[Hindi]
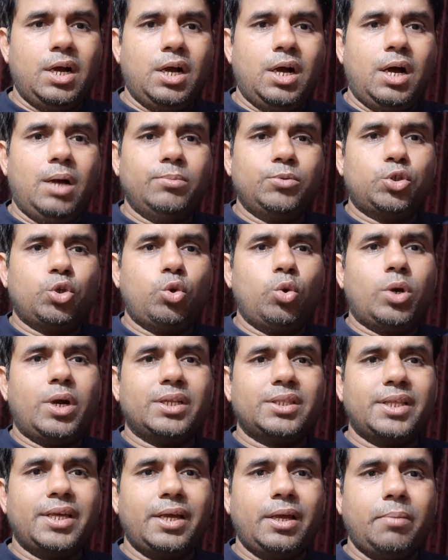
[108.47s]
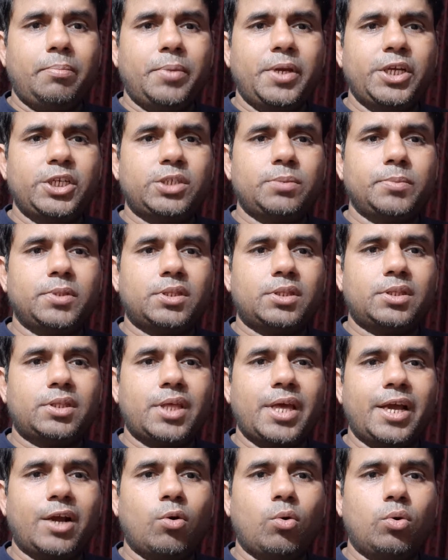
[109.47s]
हम शुरू करते हैं भीष्म
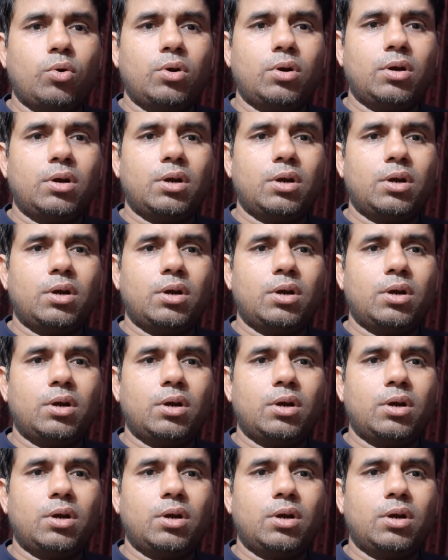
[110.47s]
थे कौन